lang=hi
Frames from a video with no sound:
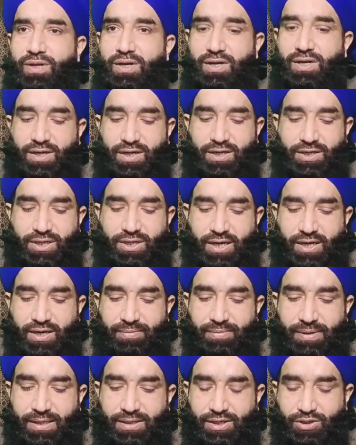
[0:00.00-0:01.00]
अगर इशा के
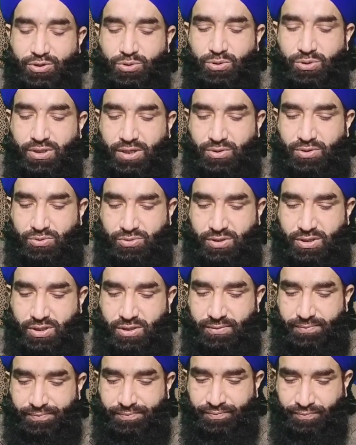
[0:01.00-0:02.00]
बाद नहीं सोता तो उसकी
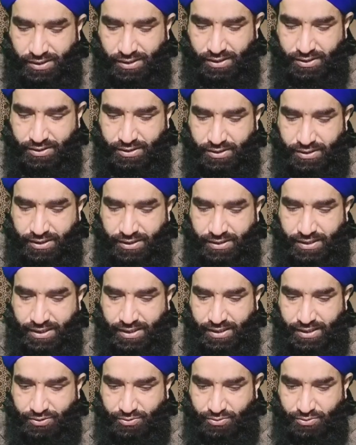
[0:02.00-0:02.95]
तहजद अदा नहीं